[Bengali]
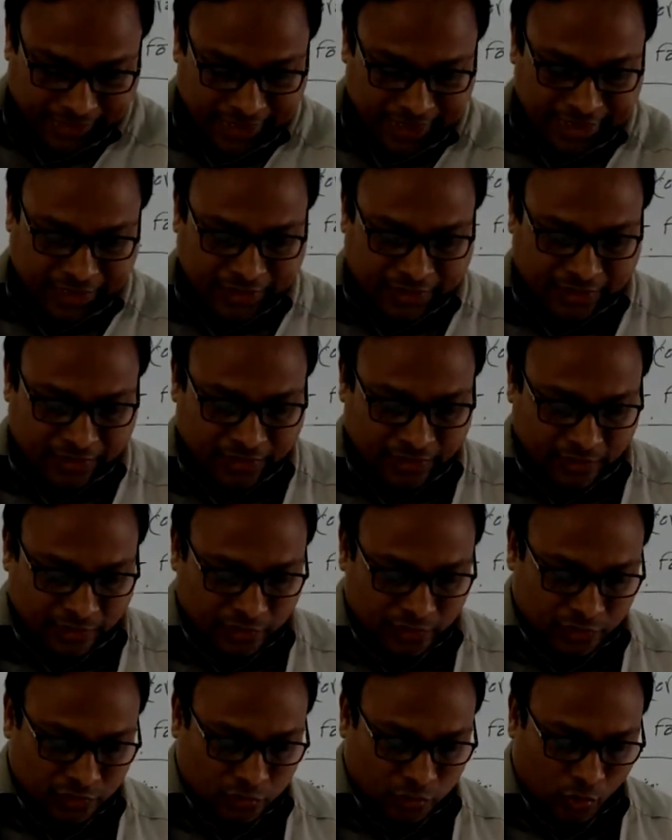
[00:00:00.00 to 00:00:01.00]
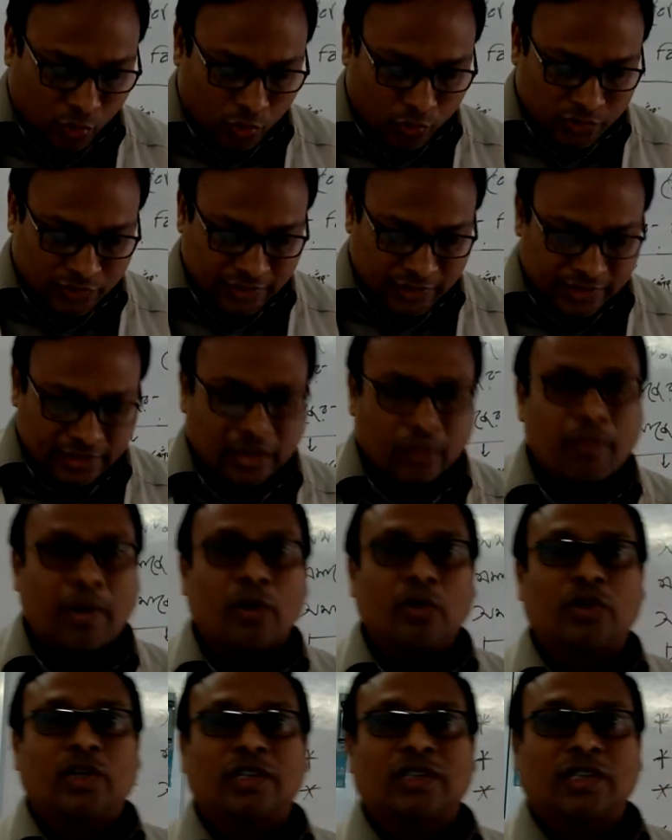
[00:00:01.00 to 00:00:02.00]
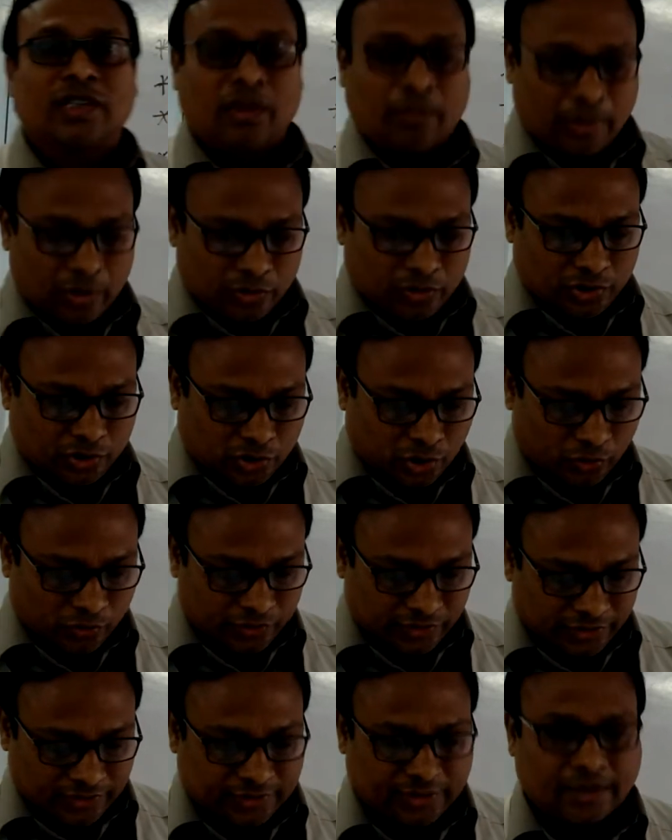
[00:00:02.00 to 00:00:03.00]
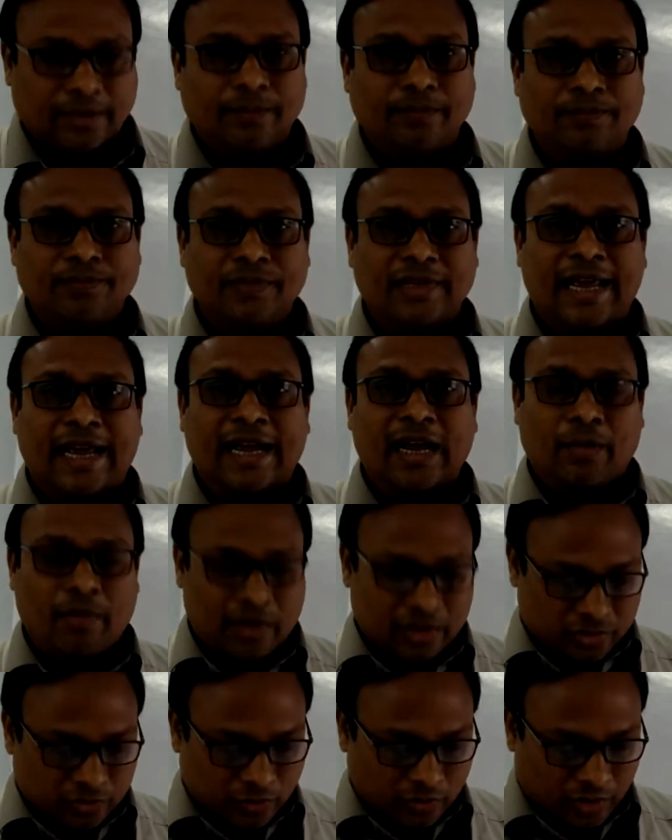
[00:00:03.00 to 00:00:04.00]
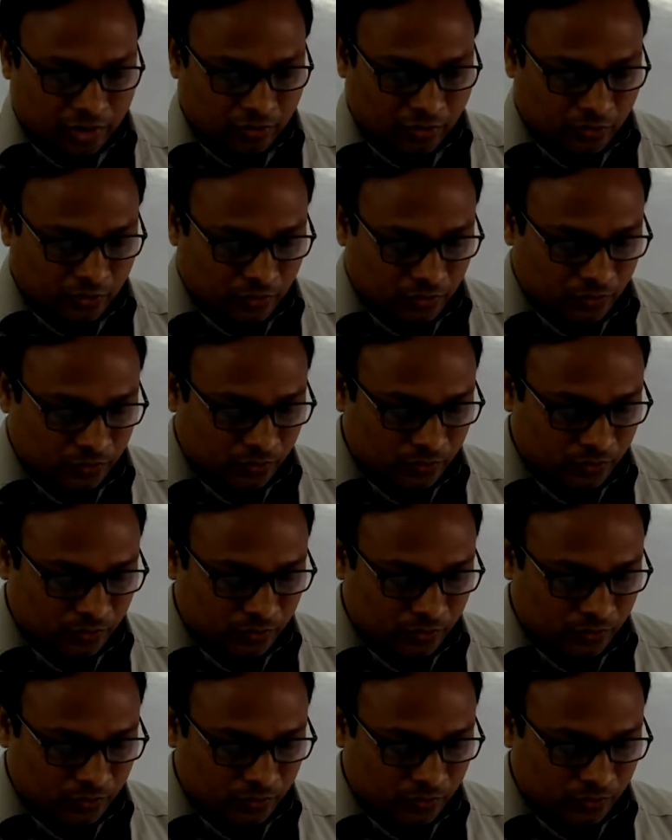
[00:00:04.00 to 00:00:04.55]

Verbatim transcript: এই সহযোগিতা মানুষের সাথে মানুষের সহযোগিতা একা বাস করার কোনো